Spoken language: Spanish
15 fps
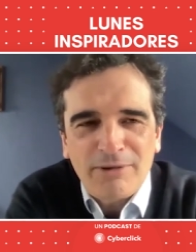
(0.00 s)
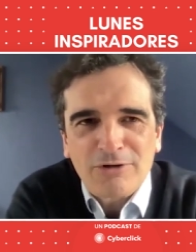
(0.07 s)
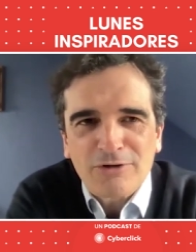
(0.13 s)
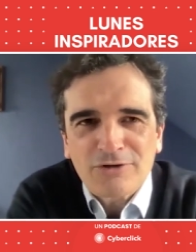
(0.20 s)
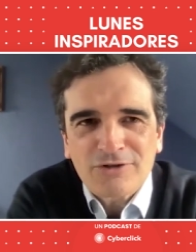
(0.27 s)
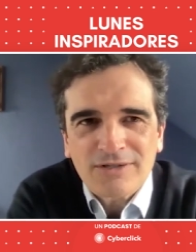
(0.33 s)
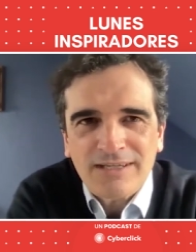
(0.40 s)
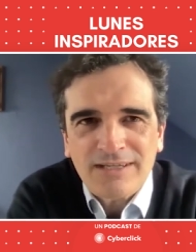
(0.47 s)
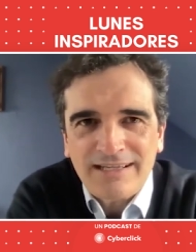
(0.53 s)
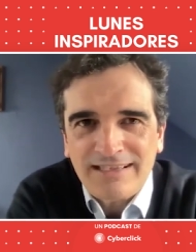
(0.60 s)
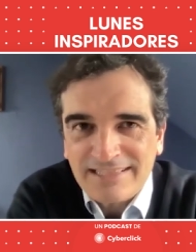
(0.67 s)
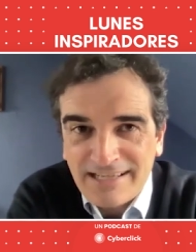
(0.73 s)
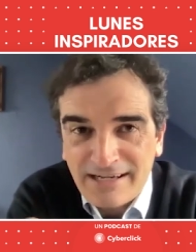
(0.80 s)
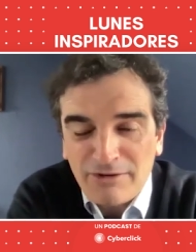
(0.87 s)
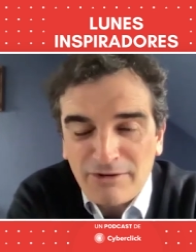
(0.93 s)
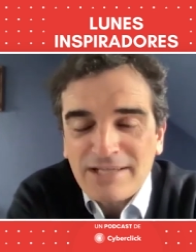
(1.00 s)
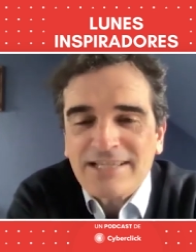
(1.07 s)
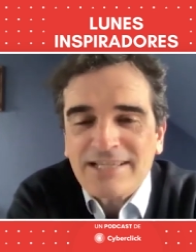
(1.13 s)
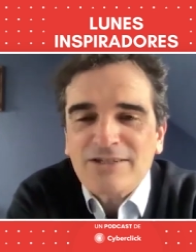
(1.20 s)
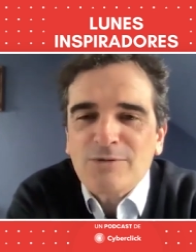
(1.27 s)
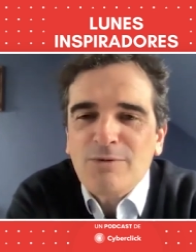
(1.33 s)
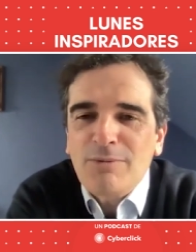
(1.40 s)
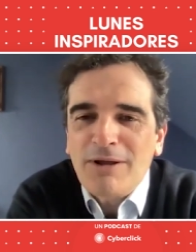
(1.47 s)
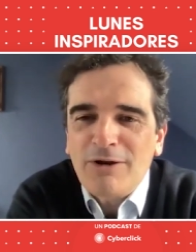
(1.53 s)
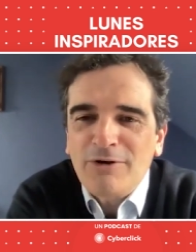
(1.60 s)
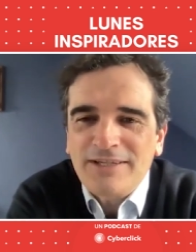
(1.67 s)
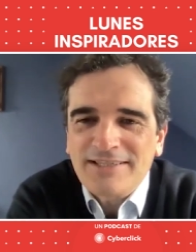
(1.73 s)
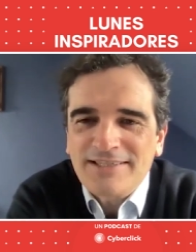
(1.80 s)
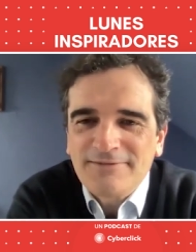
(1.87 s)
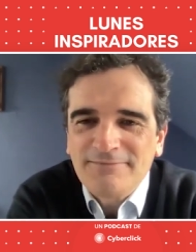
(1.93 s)
menos eh, que desarrollaseis como
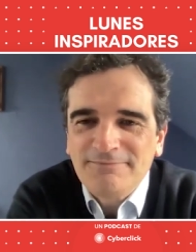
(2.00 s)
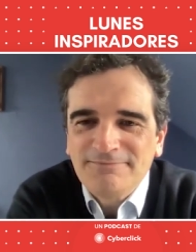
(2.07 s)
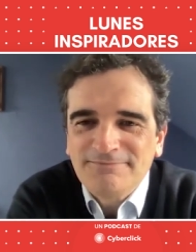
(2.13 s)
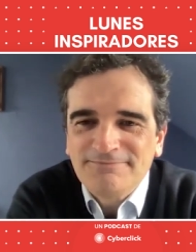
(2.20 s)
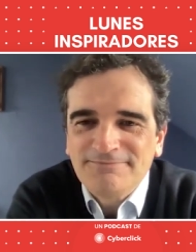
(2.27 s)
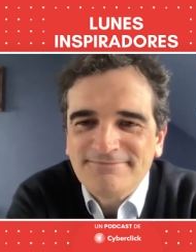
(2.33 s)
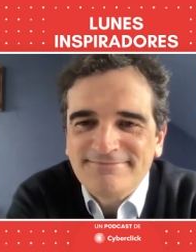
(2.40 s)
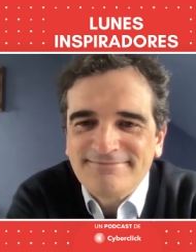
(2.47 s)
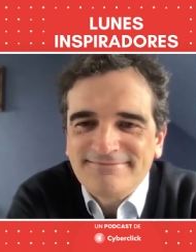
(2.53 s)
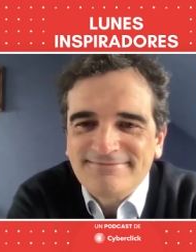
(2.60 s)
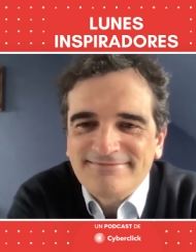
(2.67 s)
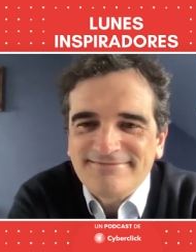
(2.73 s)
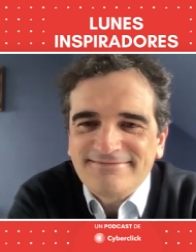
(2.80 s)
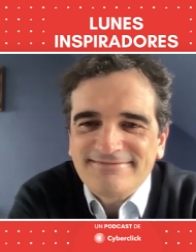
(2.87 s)
valores. Sí,